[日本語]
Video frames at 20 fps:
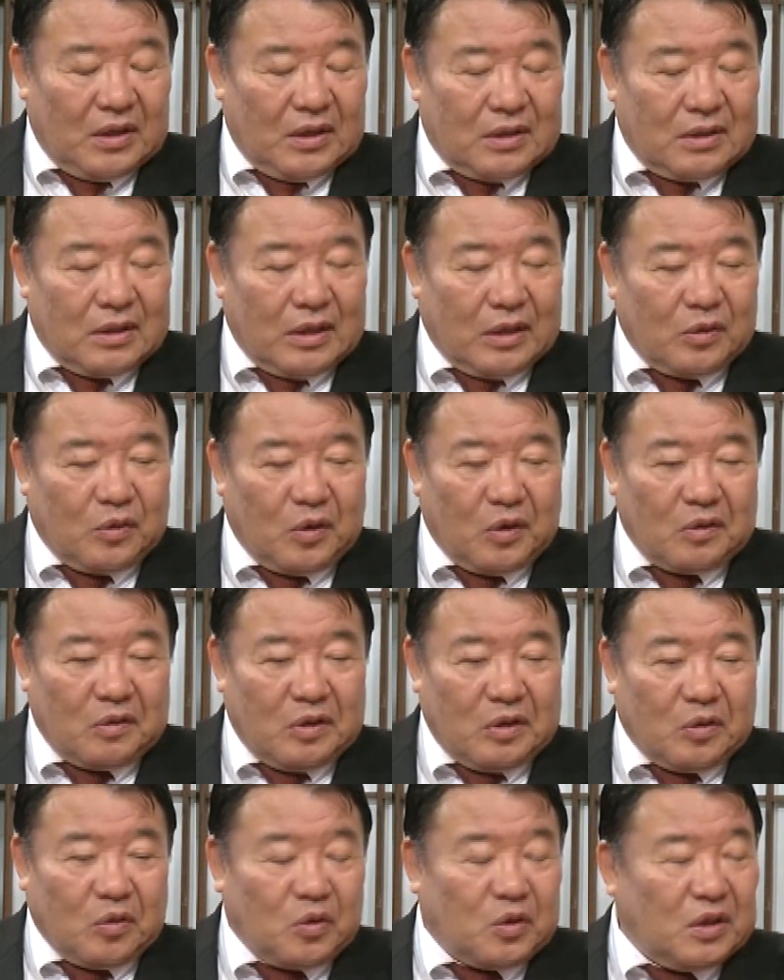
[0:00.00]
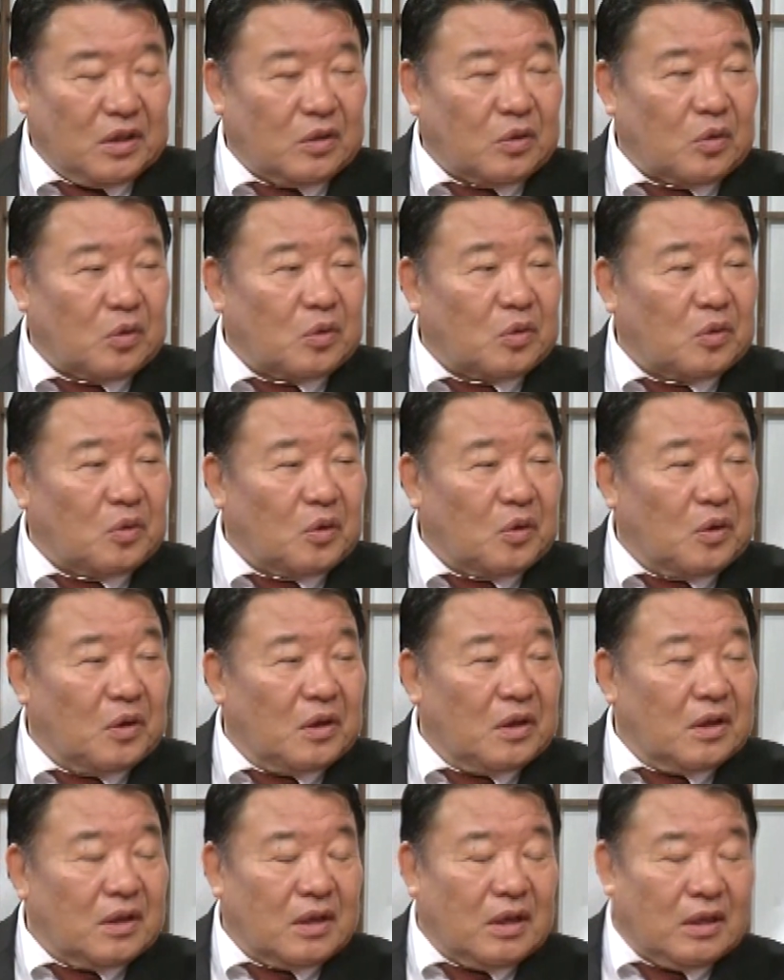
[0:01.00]
なんとなく愛しいというの
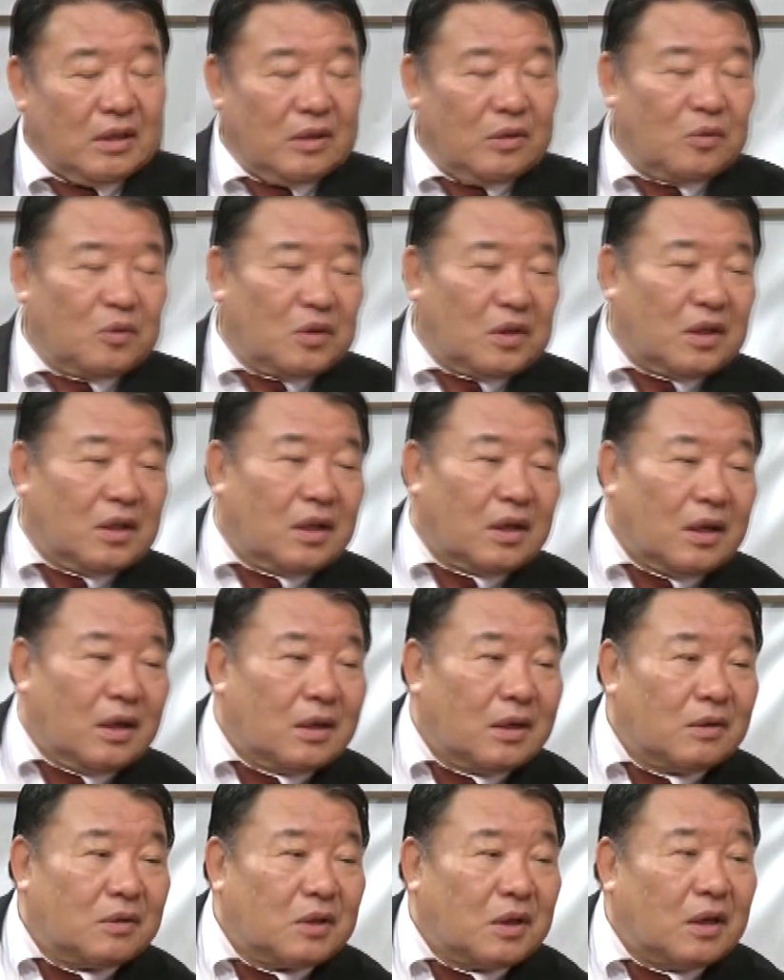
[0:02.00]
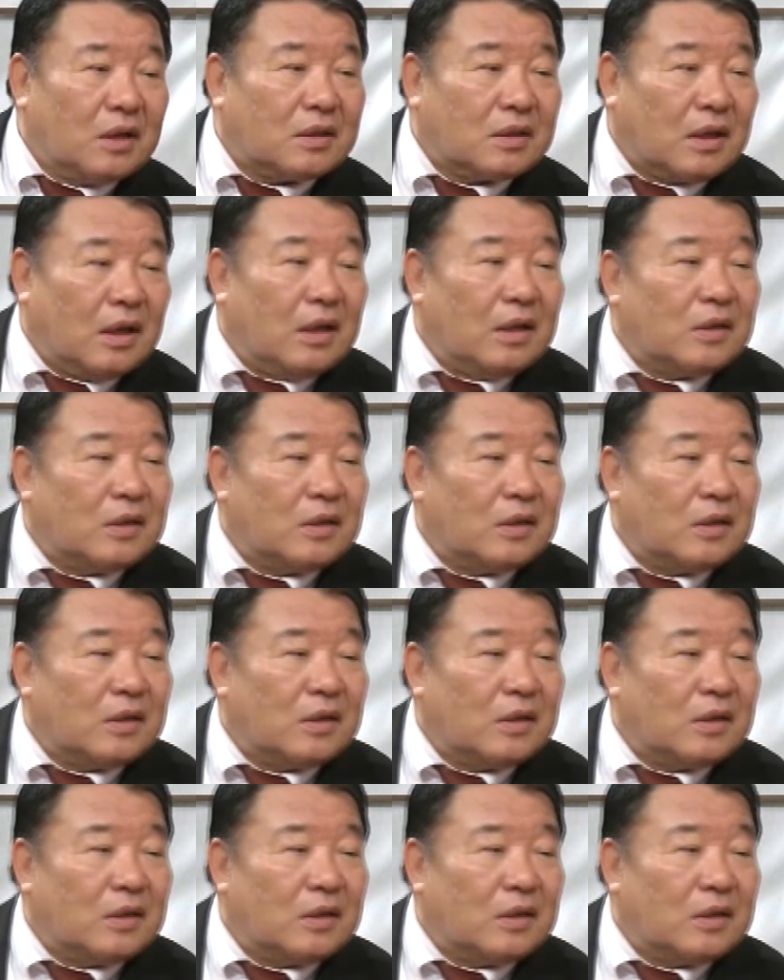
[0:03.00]
が日本的な感覚じゃないですか。